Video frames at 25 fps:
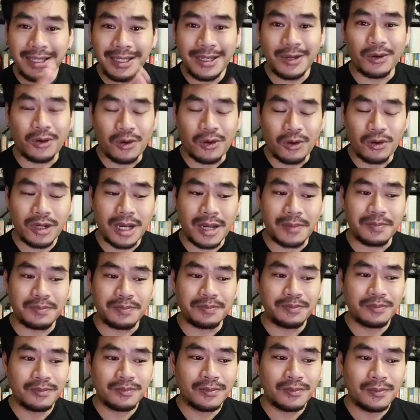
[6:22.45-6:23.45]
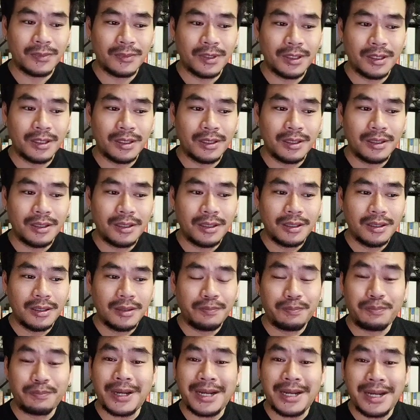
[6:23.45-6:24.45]
ที่เกี่ยวข้องกับ
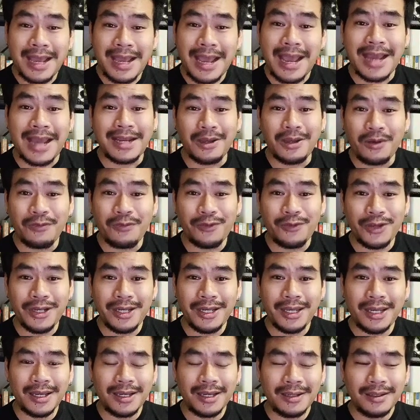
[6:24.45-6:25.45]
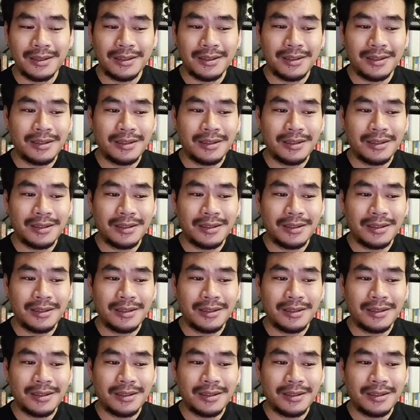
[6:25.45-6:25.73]
ปัญหาในออฟฟิศเนี่ย